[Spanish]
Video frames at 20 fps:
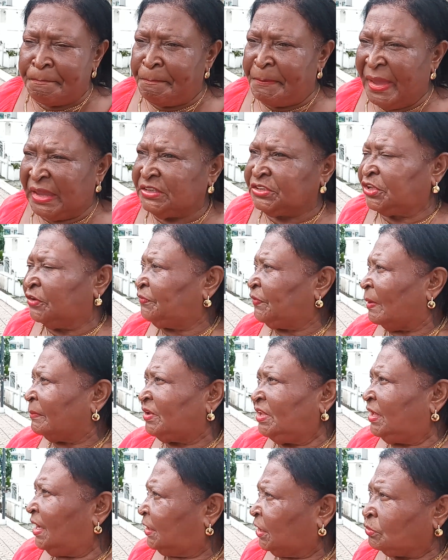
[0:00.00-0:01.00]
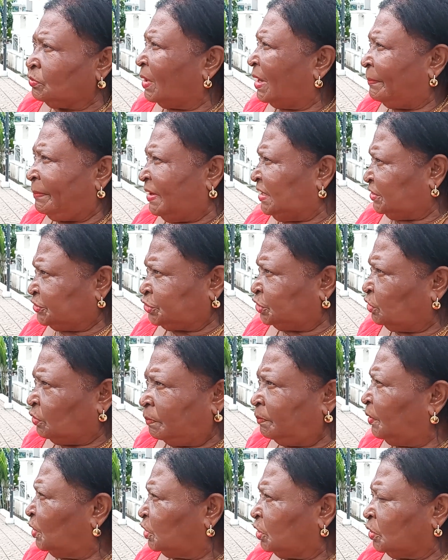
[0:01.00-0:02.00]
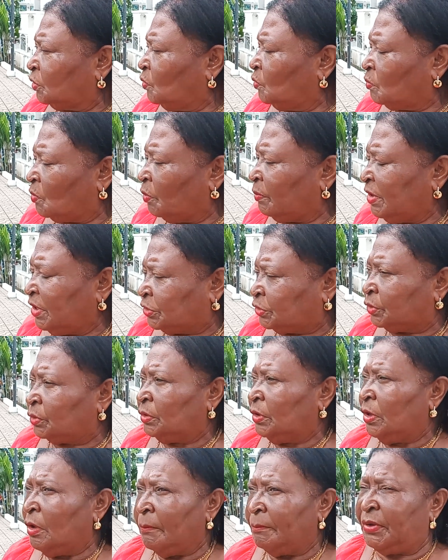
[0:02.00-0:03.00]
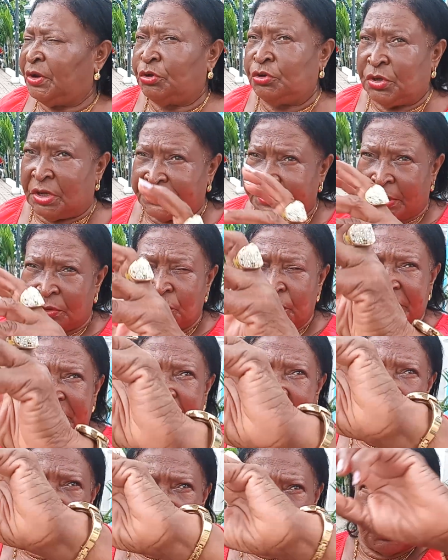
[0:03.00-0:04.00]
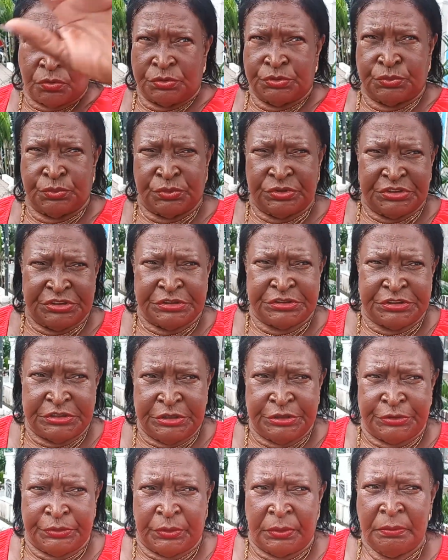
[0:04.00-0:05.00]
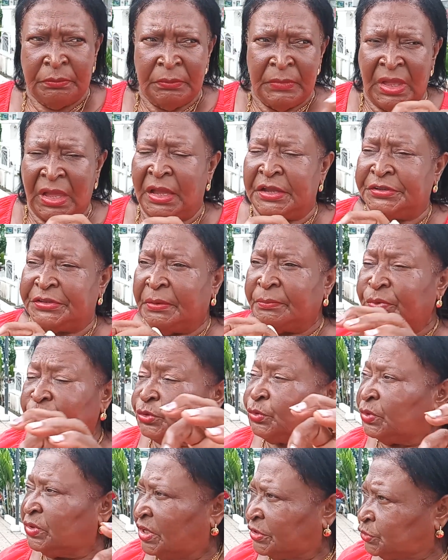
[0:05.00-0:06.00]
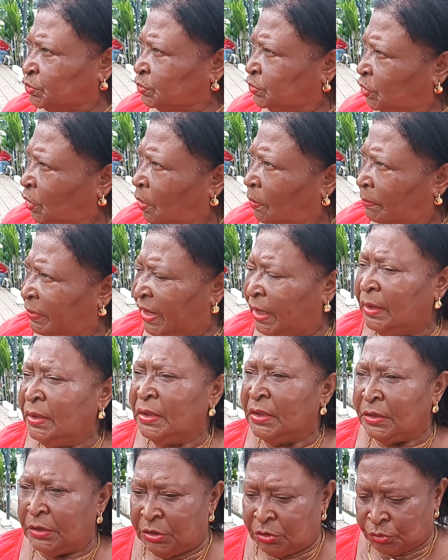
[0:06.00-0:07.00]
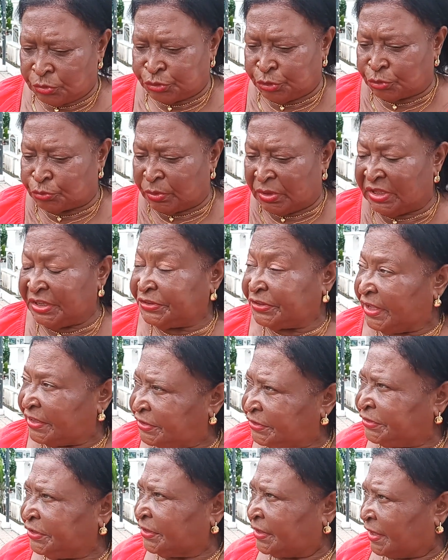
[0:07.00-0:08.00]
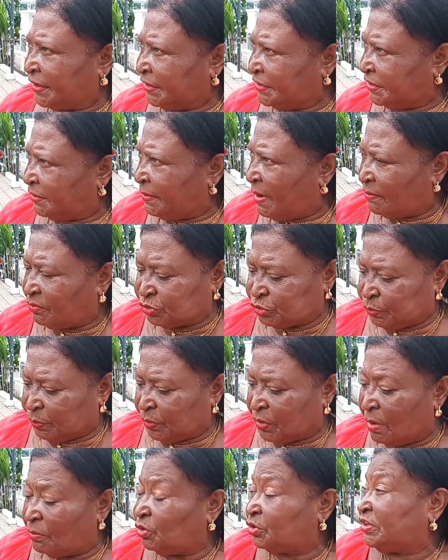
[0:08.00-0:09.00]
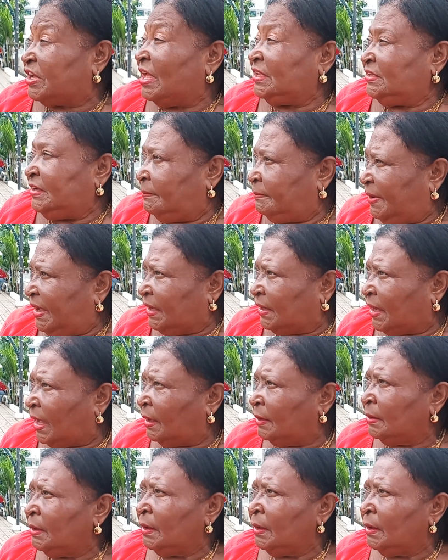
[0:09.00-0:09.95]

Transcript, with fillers: 20 familias que no han aparecido por ningún momento, pero ellos están ubicados ahí con su nichito, ahí están puestos ya sus nombres, y nosotros en la estadística que llevamos, supongamos que alguien venga,